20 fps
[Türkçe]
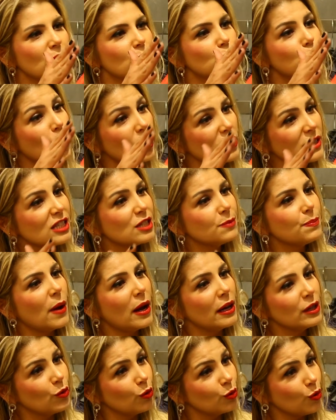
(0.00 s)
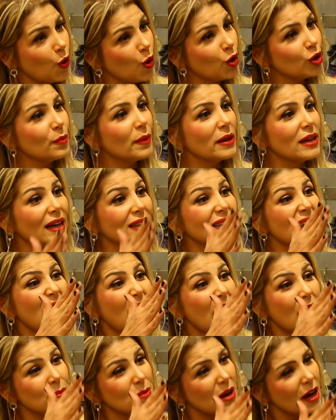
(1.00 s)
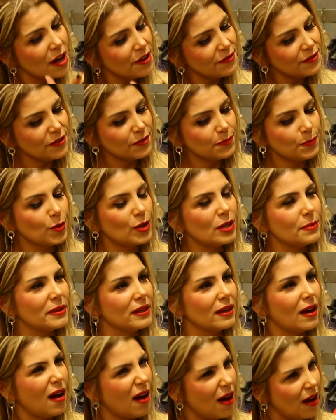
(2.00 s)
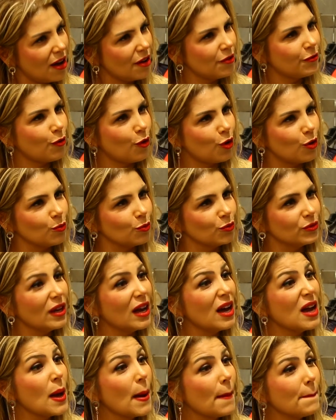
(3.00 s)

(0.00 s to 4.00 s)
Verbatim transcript: böyle çok İspanyol olmayan ama hafif böyle bir A formunda hı.